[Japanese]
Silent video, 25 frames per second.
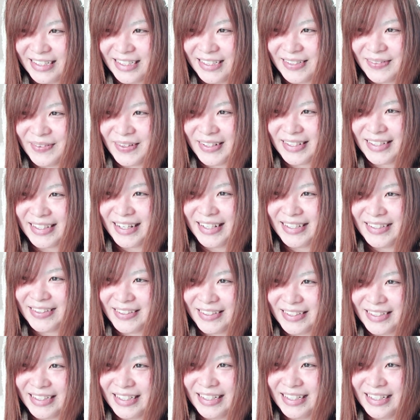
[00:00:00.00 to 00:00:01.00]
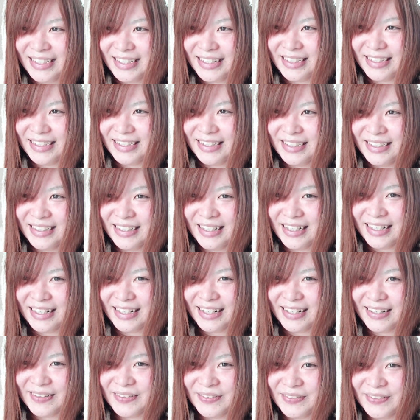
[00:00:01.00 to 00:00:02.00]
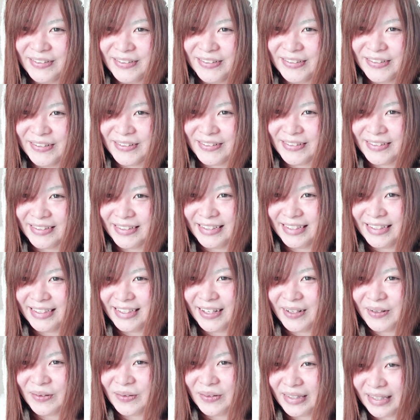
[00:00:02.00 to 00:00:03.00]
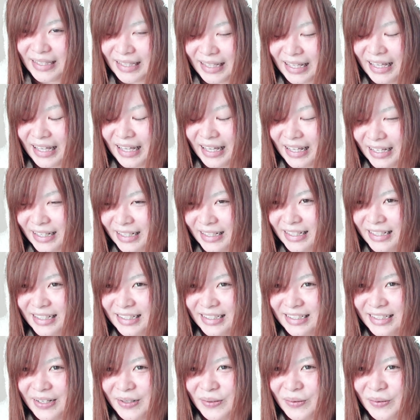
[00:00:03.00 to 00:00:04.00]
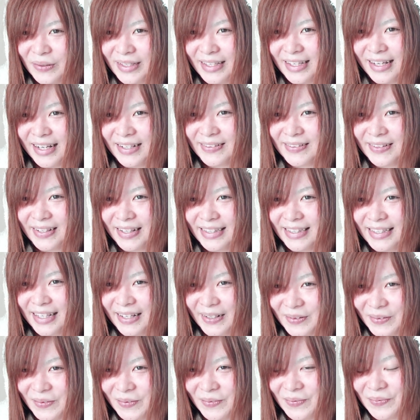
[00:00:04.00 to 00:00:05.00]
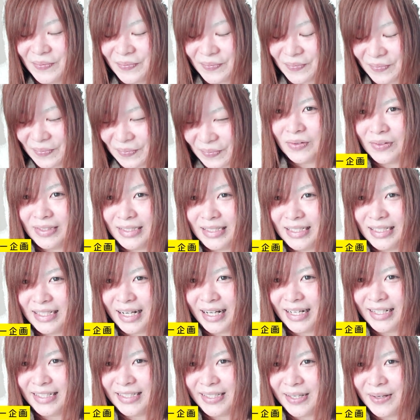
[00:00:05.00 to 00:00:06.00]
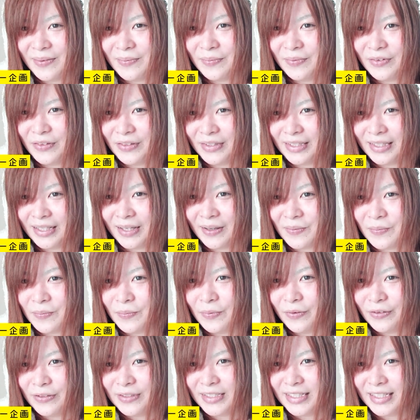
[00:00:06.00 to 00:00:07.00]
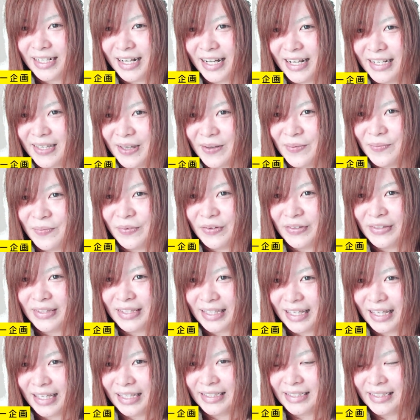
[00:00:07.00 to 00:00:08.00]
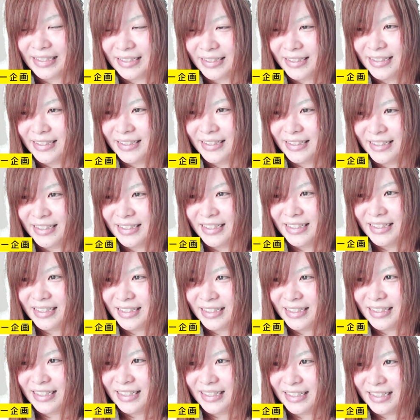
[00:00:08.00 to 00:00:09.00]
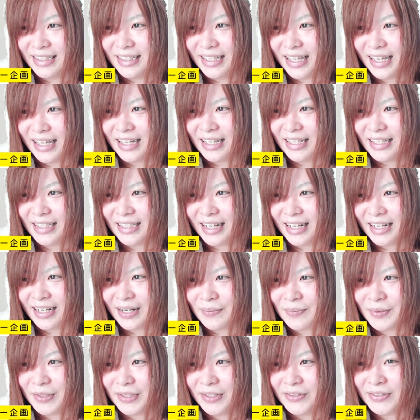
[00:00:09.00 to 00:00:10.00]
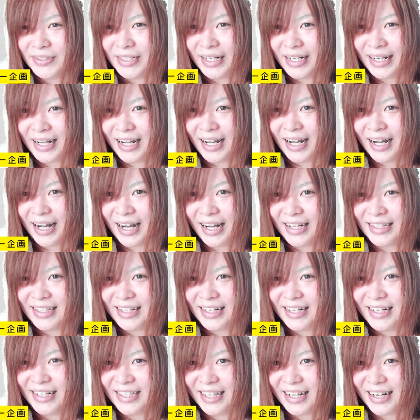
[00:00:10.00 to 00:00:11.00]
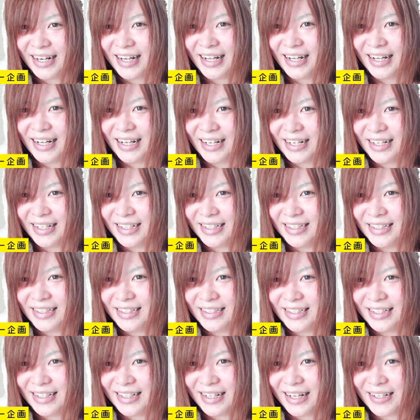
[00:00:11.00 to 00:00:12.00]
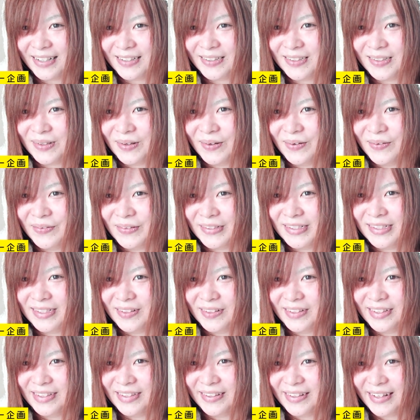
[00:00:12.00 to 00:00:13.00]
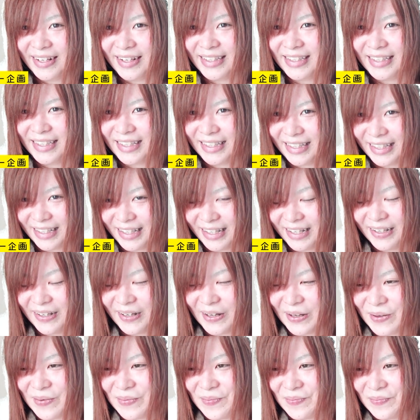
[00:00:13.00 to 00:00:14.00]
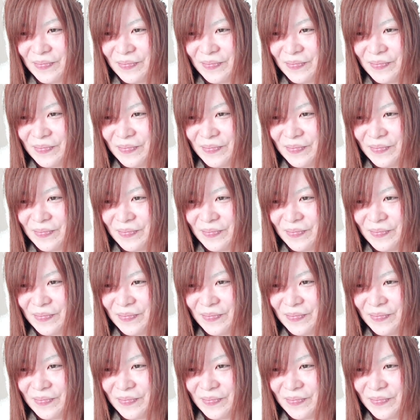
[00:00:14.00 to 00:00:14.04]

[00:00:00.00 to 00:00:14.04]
一番最初になんか風俗行ったのってイエロー企画だったの地雷専門店某地雷専門店でなんか箕浦が働いたらなんかクソ面白いとか言って